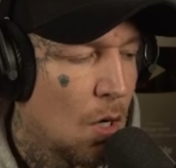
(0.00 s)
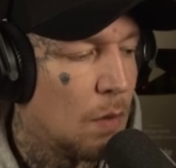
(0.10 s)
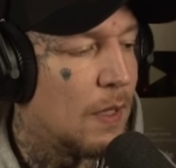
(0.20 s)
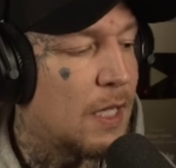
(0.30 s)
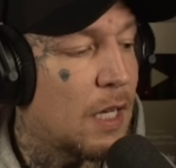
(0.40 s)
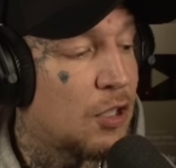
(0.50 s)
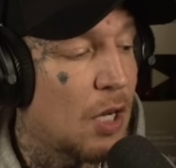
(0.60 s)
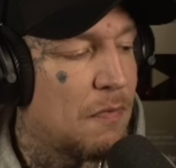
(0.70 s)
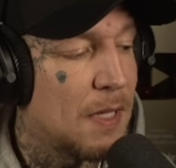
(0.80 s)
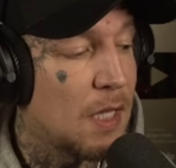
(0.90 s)
Und wenn ich als
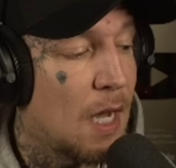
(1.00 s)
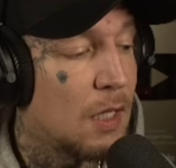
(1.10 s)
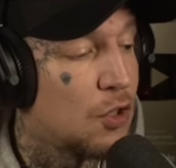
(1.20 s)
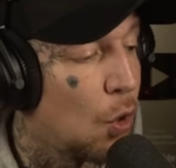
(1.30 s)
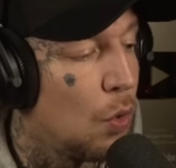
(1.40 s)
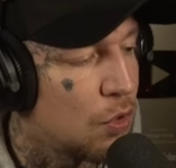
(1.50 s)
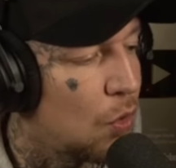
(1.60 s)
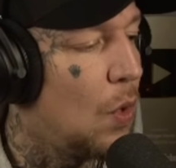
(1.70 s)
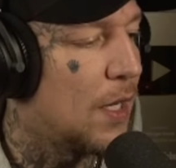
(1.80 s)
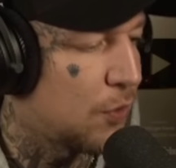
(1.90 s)
Chef mal sage, so und
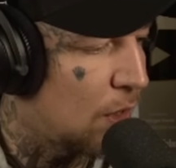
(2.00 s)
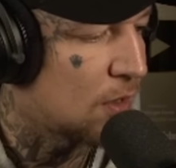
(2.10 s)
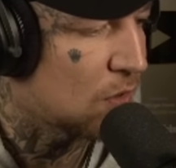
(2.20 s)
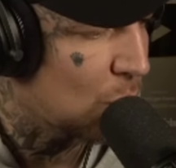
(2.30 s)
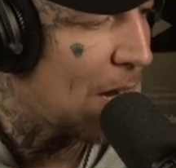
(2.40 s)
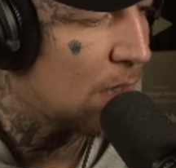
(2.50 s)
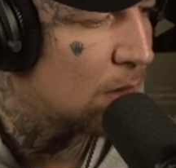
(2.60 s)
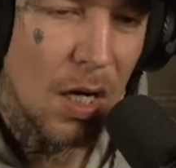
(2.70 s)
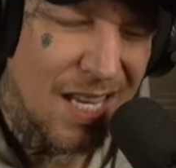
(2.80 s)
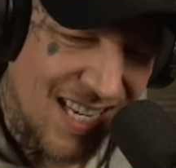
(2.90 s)
so hast du jetzt zu
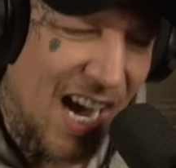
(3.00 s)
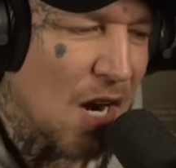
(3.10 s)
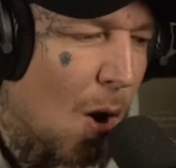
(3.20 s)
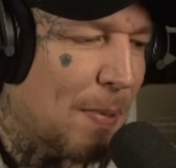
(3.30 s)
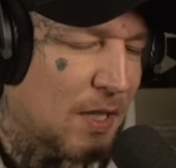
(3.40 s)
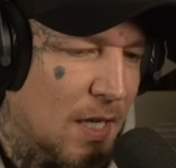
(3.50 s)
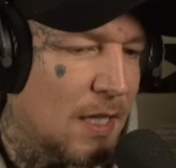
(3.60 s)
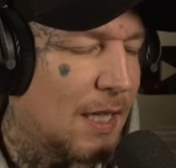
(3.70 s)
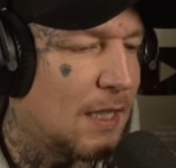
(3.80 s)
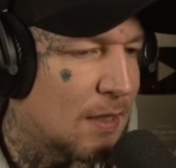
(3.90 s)
machen, egal ob ich
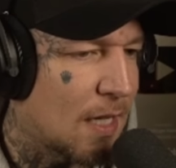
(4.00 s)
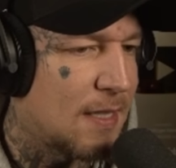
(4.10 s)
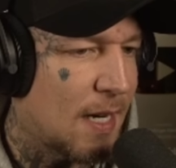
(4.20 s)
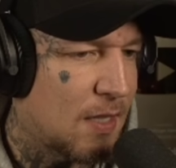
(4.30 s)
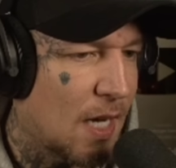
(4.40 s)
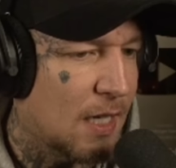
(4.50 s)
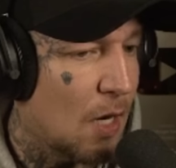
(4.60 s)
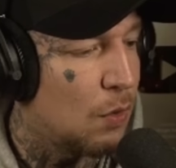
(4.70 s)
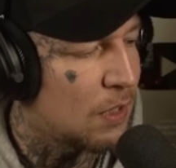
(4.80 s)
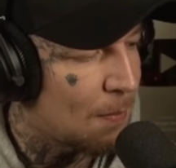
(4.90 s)
denjenigen seit sechs Jahren
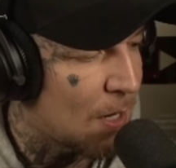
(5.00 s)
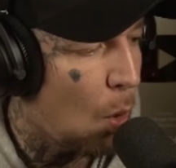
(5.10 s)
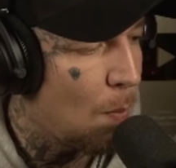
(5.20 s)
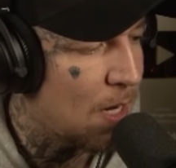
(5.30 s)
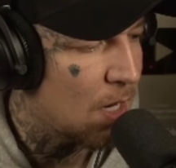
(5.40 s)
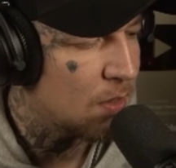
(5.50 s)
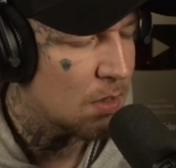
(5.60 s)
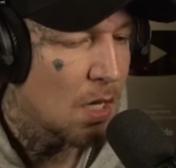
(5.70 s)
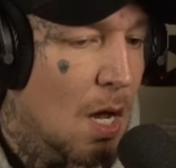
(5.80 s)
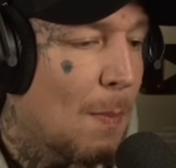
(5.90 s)
kenne und der mein Homie
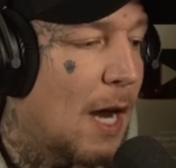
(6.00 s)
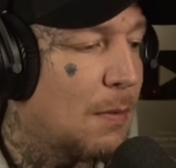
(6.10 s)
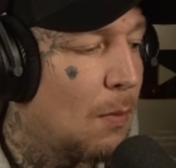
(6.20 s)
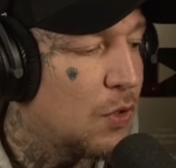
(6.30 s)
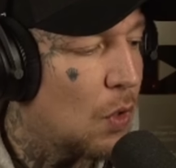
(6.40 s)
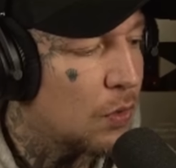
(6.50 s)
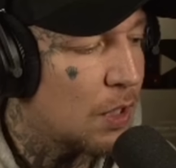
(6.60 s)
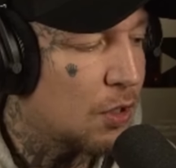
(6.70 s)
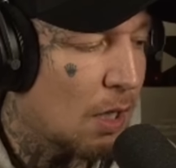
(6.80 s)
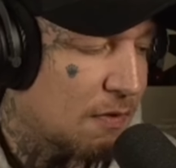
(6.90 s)
ist, manchmal muss doch
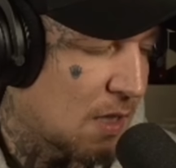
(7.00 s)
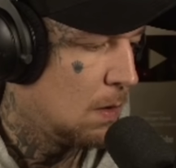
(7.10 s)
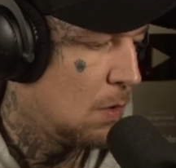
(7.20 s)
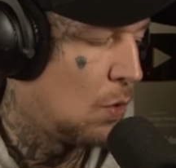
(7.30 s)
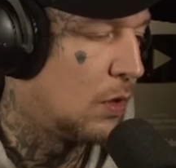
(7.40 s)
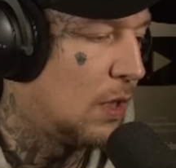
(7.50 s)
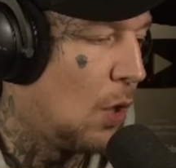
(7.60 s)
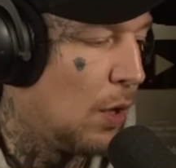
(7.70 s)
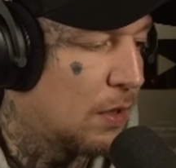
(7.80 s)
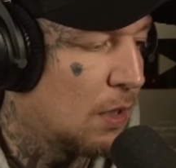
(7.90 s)
der Chef sein. Und die
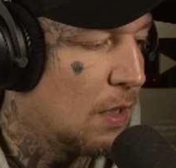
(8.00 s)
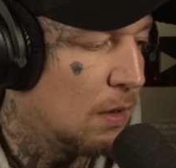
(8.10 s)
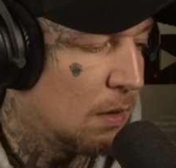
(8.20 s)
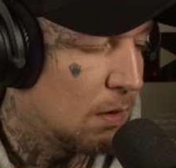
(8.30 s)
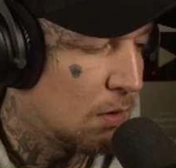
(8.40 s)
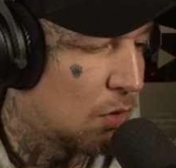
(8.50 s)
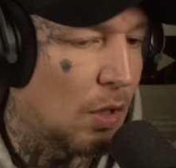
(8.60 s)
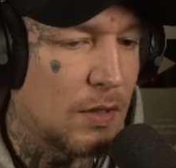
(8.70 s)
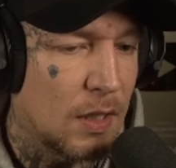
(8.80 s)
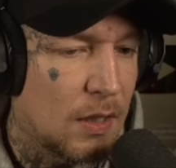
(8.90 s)
Leute
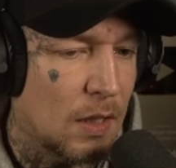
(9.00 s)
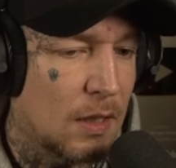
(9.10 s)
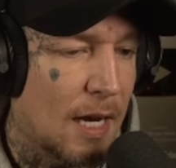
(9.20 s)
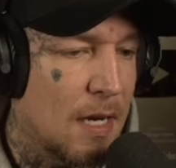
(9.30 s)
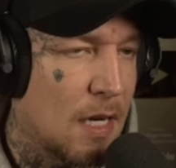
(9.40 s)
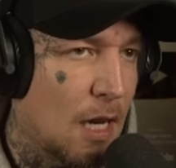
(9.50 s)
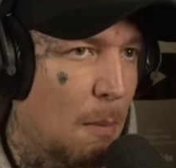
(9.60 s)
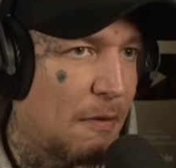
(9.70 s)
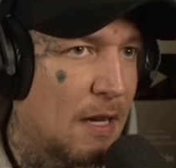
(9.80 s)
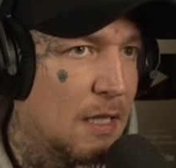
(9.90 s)
sollen sich dann in
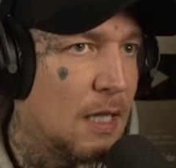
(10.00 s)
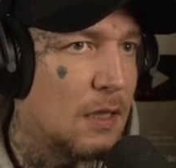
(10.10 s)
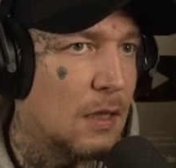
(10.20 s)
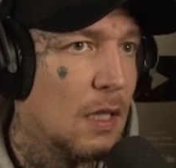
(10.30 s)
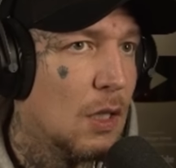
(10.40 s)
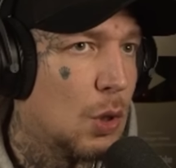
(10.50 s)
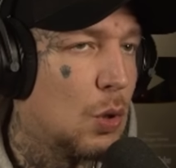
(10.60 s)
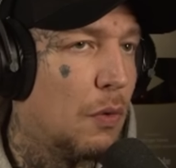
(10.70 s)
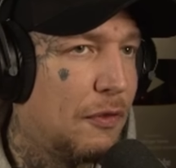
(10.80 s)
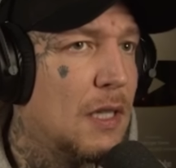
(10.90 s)
dem Fall nicht
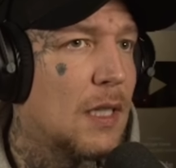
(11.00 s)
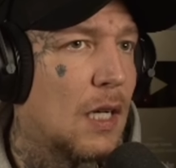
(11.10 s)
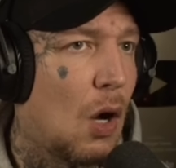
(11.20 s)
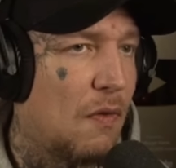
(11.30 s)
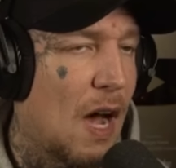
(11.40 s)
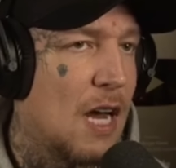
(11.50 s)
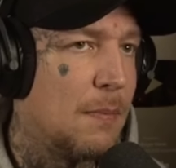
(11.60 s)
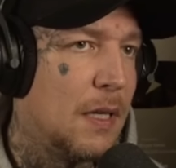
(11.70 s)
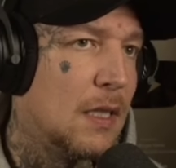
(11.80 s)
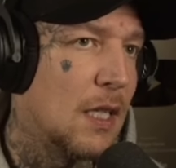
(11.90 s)
so viel darauf
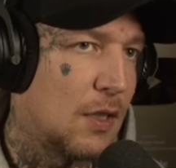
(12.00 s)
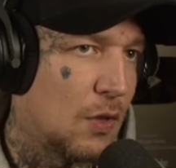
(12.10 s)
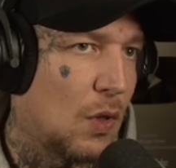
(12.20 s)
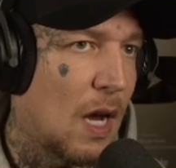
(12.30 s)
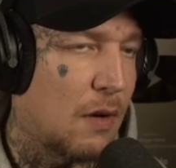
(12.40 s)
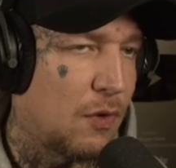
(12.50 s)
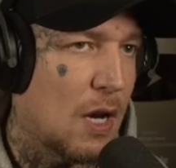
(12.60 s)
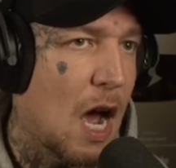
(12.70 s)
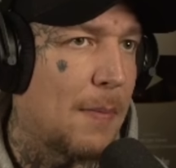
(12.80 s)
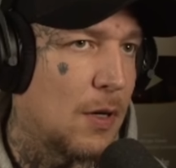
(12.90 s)
einbilden, dass sie so lange für
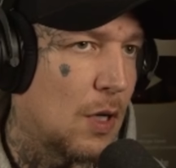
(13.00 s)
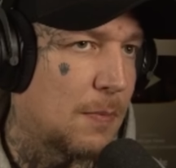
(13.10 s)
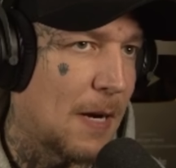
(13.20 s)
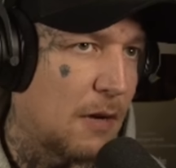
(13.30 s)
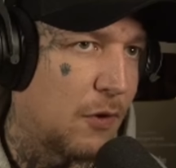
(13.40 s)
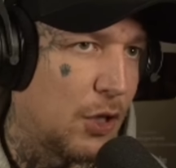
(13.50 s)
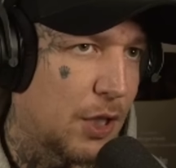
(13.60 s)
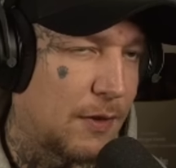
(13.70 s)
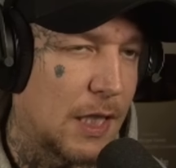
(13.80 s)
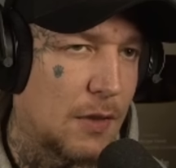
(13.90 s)
einen arbeiten nur dass man ein
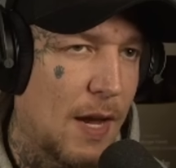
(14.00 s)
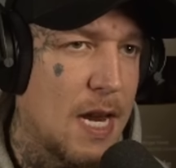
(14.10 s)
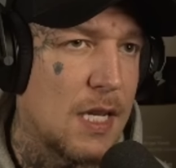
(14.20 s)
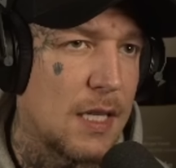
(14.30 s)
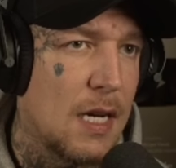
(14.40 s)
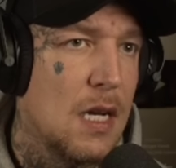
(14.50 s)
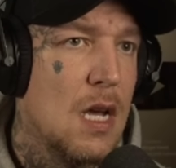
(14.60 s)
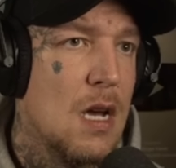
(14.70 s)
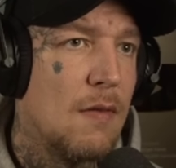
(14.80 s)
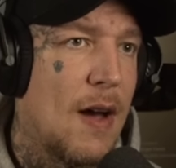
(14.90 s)
freundschaftliches Verhältnis hat,
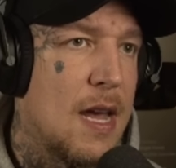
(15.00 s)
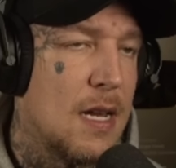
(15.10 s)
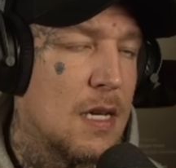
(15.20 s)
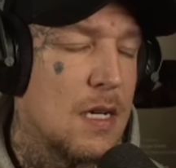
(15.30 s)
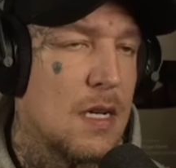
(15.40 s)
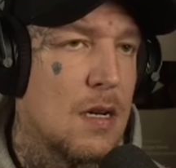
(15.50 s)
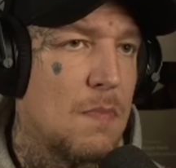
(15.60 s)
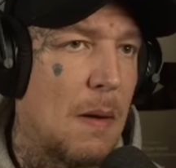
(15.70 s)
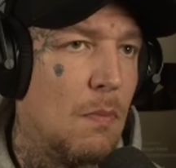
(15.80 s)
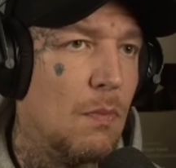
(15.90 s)
weil äh,
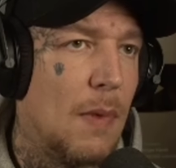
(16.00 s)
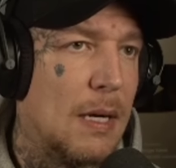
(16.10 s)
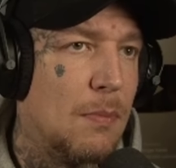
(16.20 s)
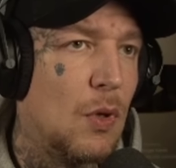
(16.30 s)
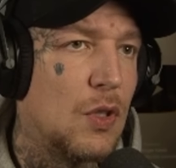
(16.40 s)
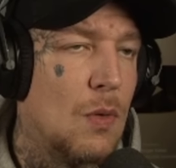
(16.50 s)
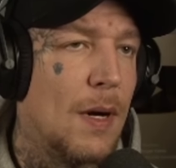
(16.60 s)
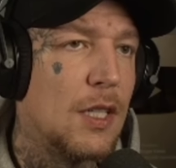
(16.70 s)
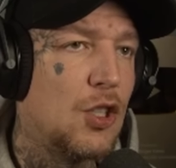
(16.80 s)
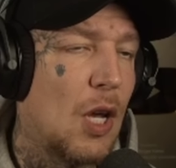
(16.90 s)
man, man muss
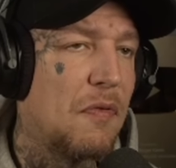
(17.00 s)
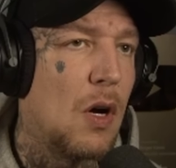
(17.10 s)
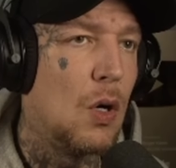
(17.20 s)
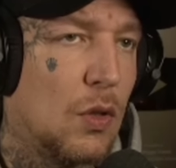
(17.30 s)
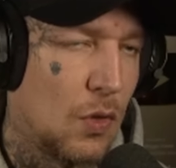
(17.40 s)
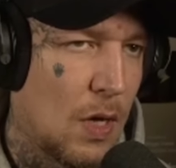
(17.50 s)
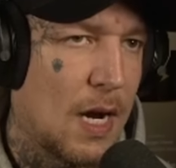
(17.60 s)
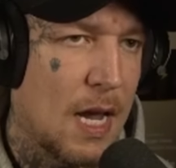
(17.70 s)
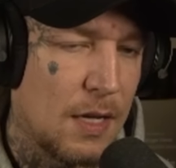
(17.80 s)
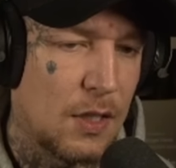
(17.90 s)
immer den Chef auch,
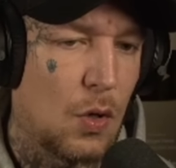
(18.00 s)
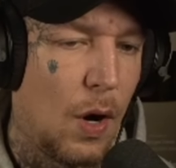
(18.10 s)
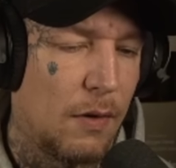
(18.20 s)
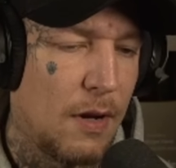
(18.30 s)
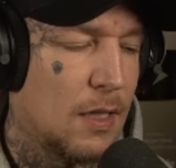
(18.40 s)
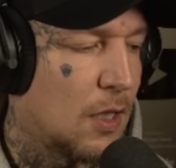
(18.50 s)
solange er sich korrekt verhält,